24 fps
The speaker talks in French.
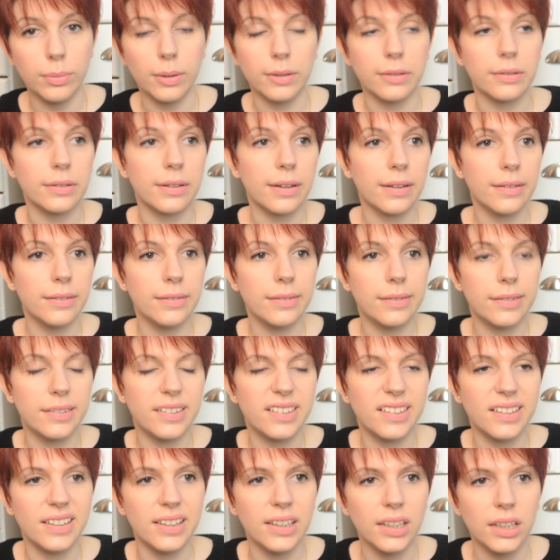Parce que quand
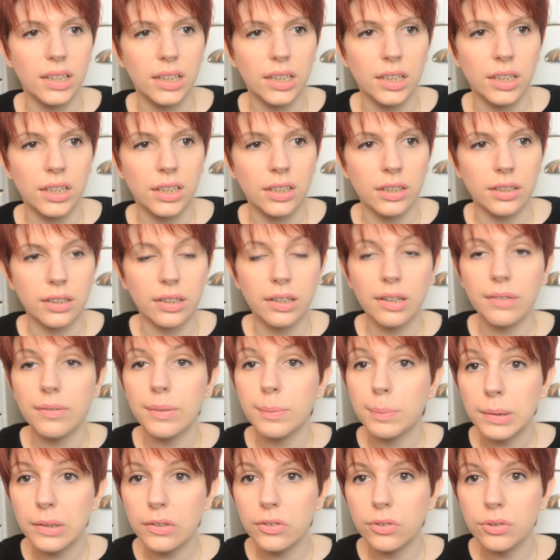c'est J'en
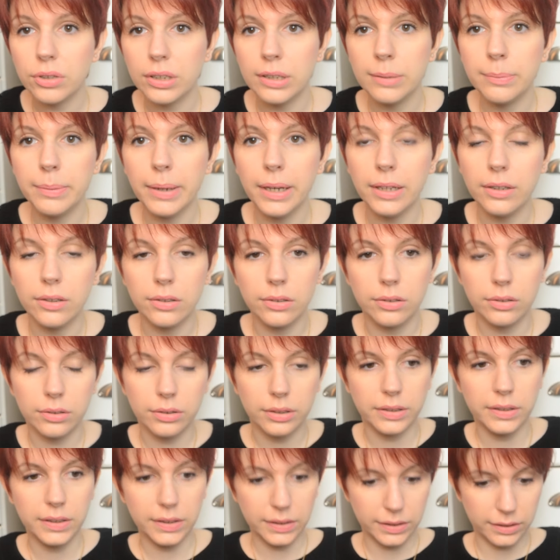avais pris sur eBay un
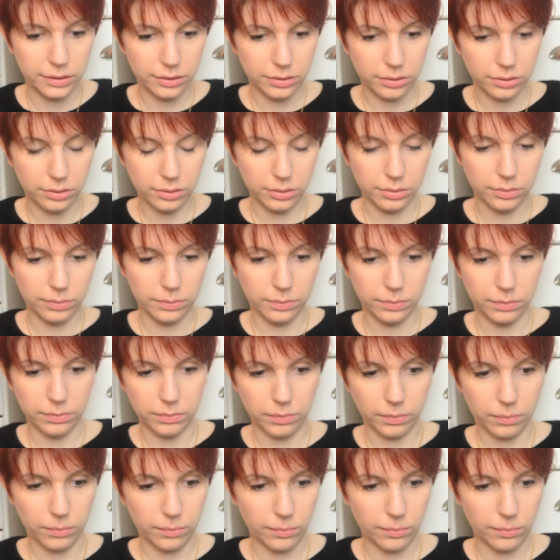kit euh,